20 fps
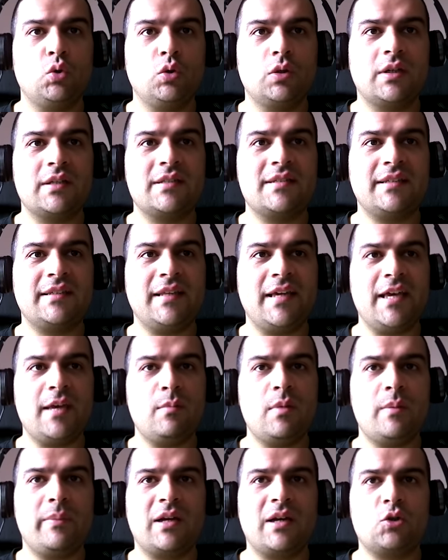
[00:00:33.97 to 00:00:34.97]
TUG
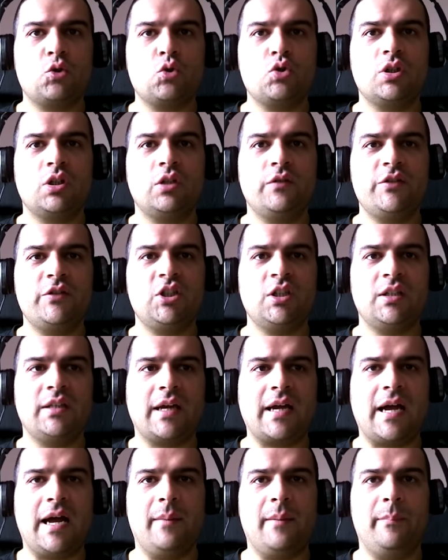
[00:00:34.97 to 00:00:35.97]
ZM per raggiungere l'officina da